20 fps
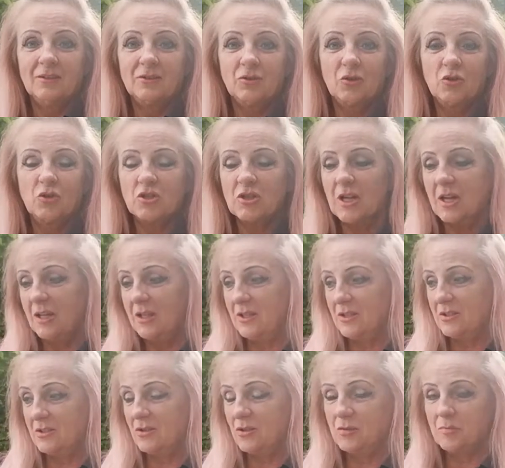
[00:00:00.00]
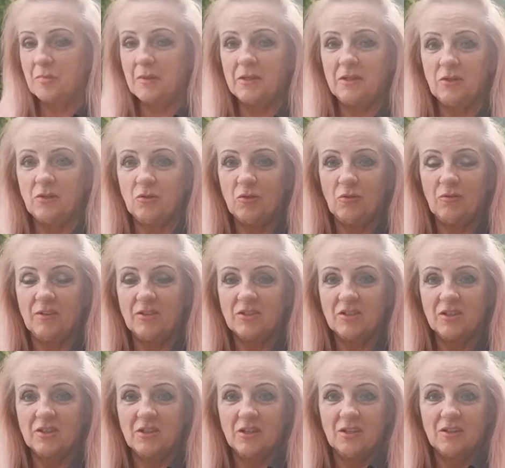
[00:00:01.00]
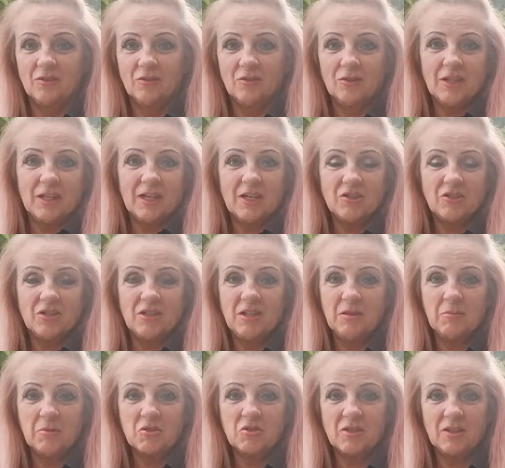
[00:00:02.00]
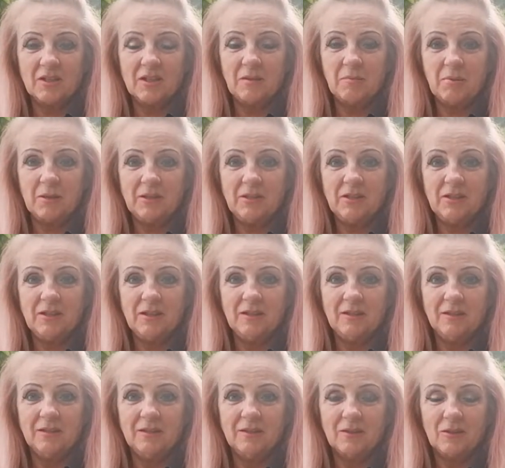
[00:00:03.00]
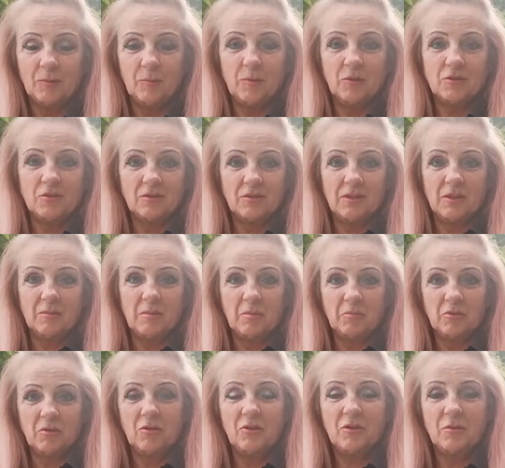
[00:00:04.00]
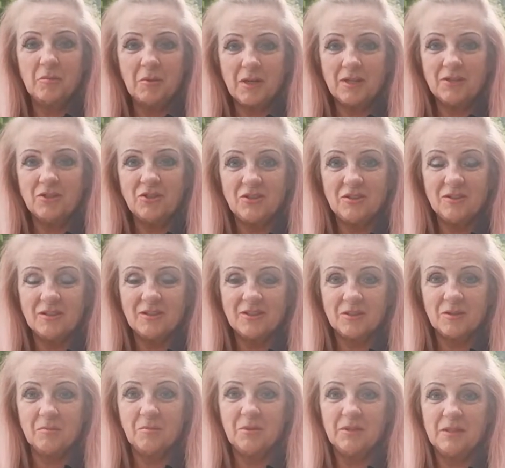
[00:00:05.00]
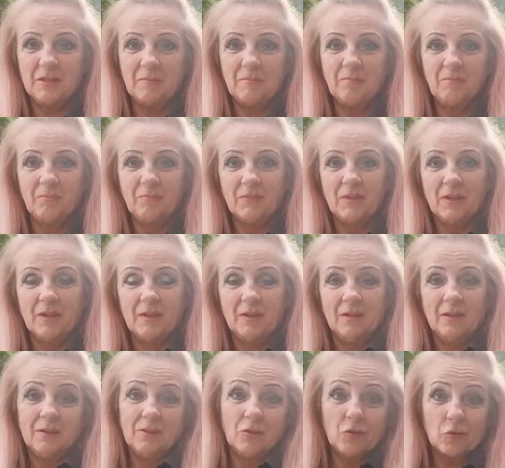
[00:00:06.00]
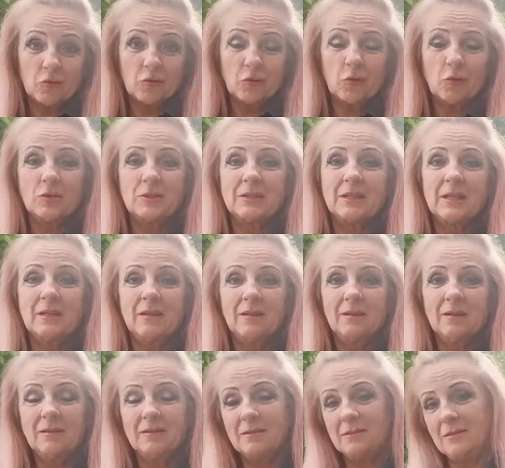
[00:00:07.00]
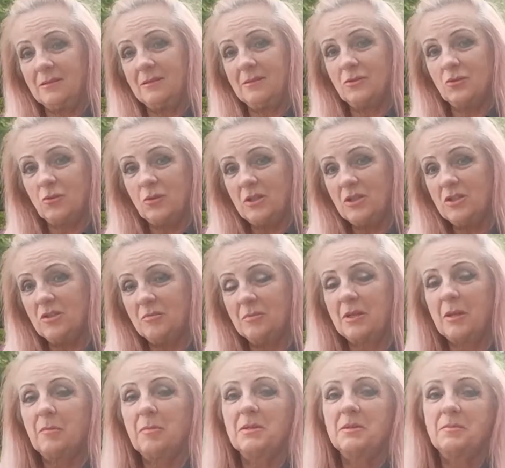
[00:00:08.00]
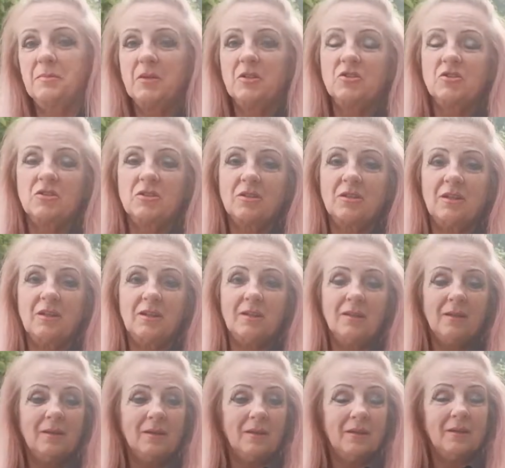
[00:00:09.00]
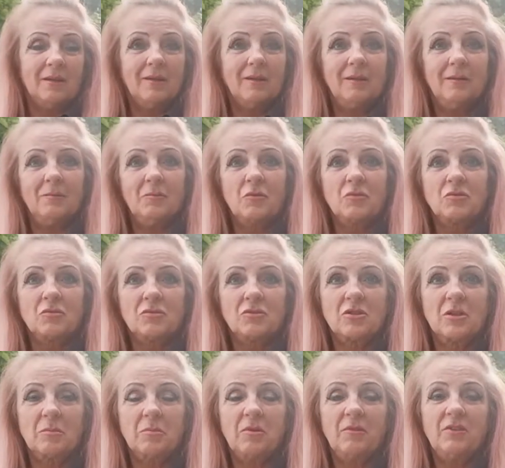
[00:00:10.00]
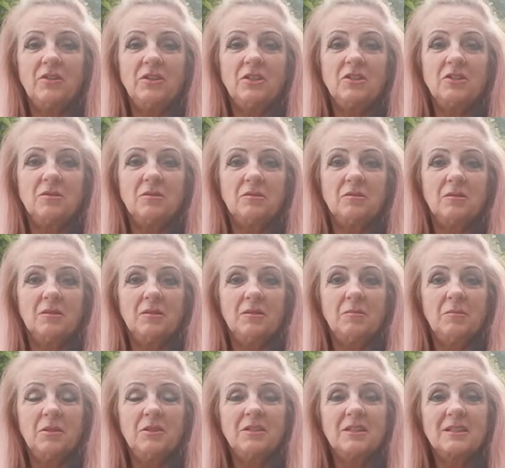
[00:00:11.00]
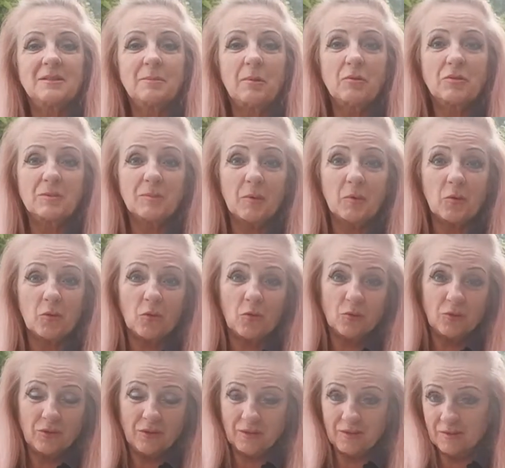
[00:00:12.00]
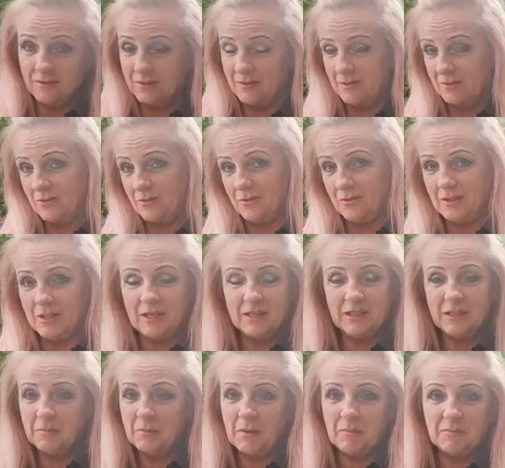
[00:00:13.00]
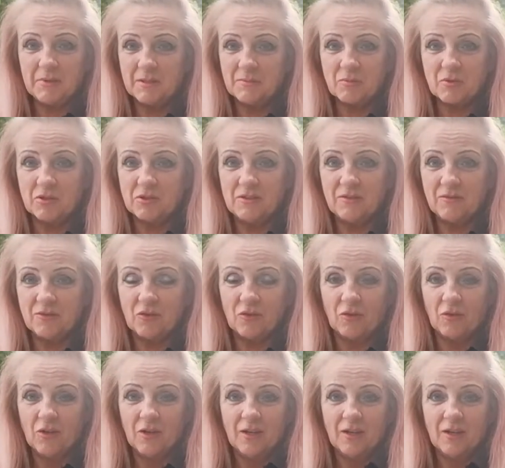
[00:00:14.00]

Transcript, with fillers: coś szaleć, coś panikować. No na razie nie ma żadnej paniki. To po co ja mam to gromadzić, ja się pytam. No kto chce, e, czuje się tak bezpieczniej, e, można powiedzieć, będzie spał spokojnie, to ja nie mam nic przeciwko.